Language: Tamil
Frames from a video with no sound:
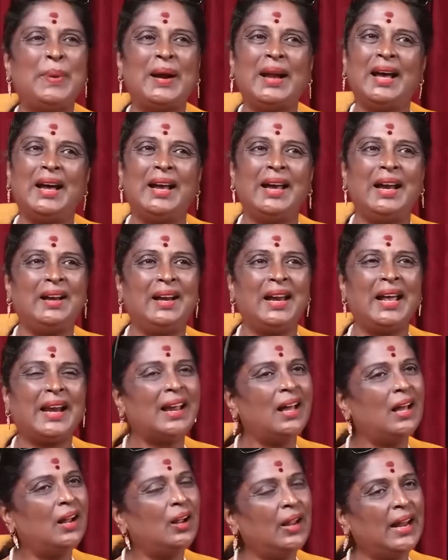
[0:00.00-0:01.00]
இப்ப நான்
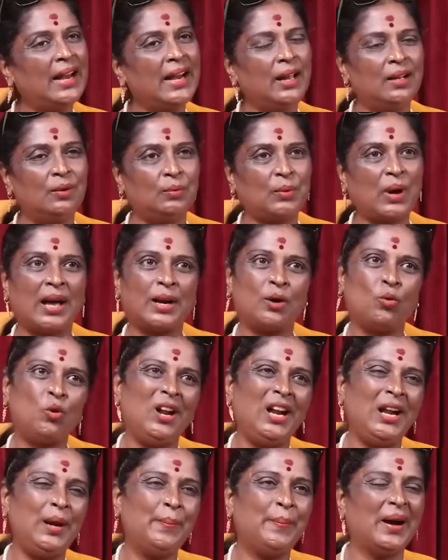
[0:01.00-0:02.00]
நிறைய
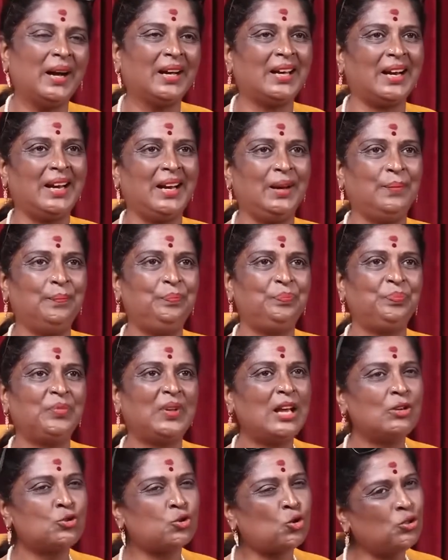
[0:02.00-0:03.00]
காரக்குடியிலே பாக்குறேன்
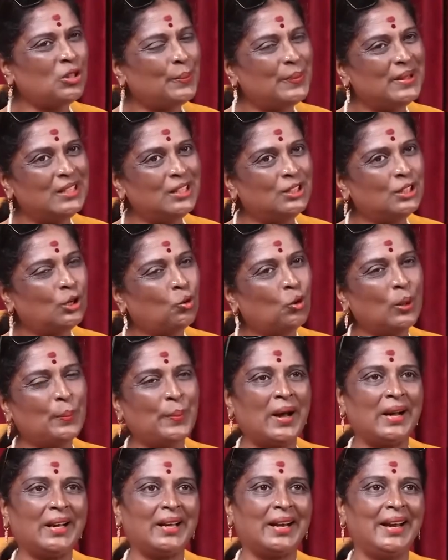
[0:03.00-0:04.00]
என் சொந்த பந்தத்துல கூட
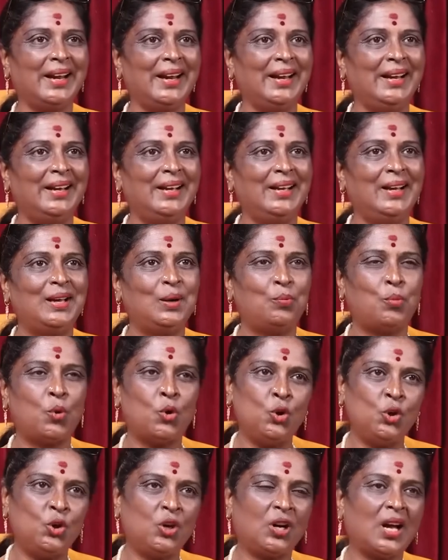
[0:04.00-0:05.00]
பாக்குறேன்
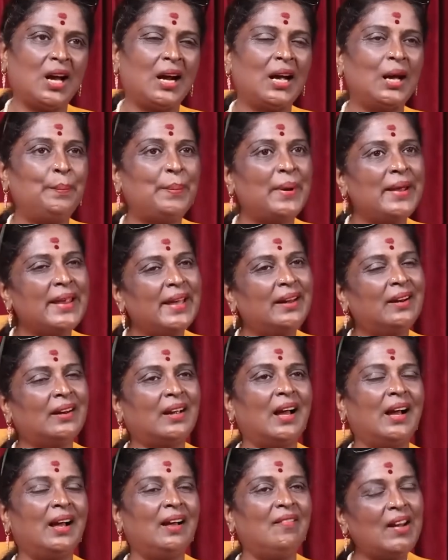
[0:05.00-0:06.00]
பொண்ணு இருக்காங்க பையன்
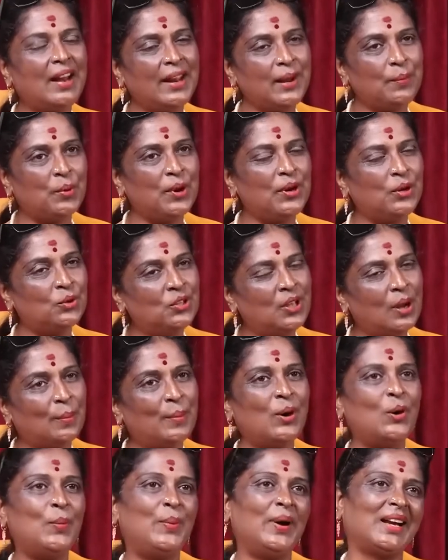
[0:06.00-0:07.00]
இருக்காங்க வேலைக்கு போயிட்டு வந்து
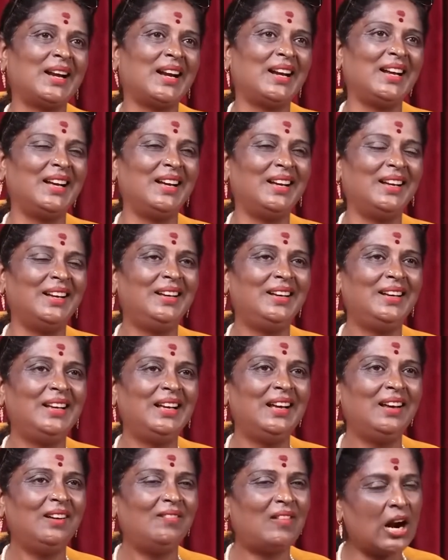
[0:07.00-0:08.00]
அம்மாவை பாக்குறாங்க
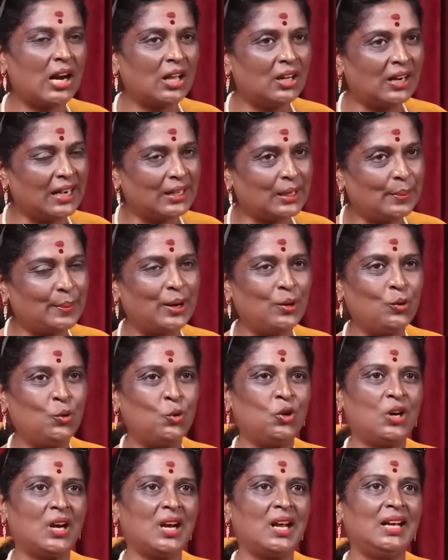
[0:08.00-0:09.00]
வாடகை கட்ட பணம்
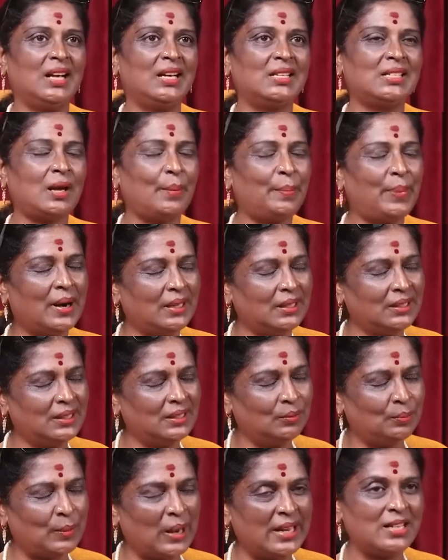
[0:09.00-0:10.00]
கொடுக்குறாங்க சாப்பாட்டுக்கு
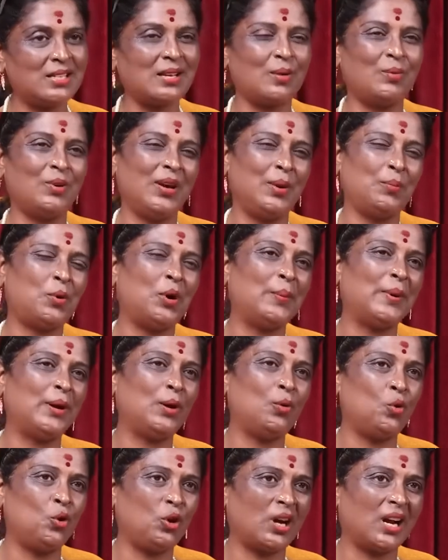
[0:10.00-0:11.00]
மளிகை சாமான் போட
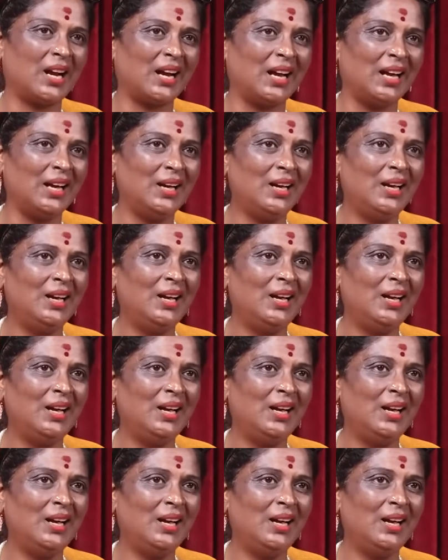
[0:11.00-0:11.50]
பணம் கொடுக்குறாங்க